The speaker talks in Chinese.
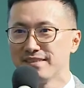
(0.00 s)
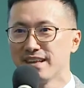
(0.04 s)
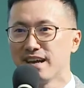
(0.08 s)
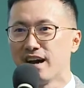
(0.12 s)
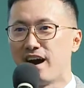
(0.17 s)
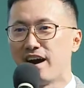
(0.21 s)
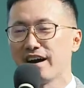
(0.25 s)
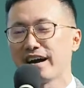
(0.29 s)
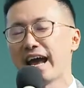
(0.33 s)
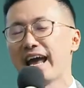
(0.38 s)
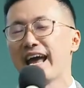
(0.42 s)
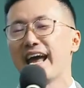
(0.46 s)

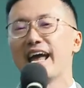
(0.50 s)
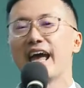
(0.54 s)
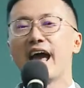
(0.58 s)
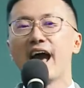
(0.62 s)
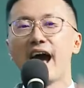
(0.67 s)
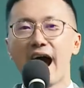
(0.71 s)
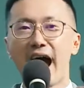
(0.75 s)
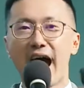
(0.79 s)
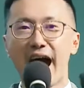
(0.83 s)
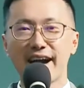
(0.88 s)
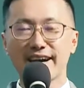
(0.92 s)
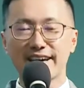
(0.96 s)
Okay,
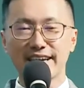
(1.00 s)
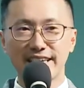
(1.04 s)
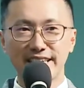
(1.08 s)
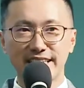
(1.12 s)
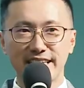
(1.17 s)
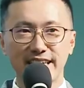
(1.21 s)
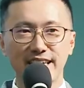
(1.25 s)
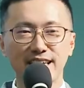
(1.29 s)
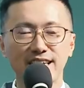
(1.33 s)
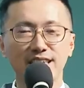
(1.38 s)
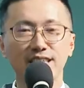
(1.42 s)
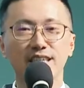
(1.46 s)
hari
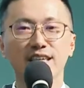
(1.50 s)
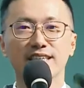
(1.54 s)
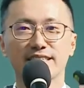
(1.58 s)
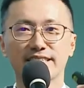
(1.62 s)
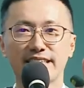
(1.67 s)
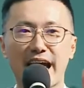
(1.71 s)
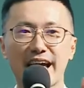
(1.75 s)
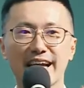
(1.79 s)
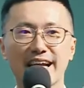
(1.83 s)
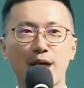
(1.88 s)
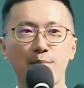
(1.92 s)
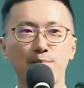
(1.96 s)
ini
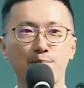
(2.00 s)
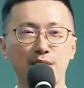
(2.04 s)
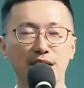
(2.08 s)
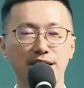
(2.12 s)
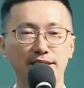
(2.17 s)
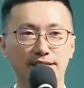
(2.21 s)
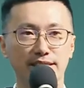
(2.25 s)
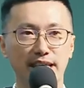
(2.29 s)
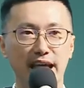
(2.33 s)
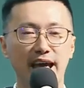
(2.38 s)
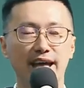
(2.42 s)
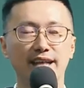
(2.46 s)
saya akan
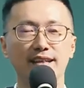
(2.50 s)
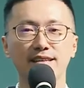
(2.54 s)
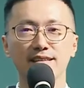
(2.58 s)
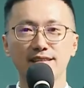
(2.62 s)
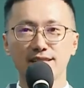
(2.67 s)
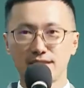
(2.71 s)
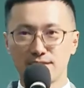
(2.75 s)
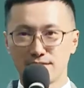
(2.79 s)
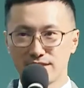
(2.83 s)
present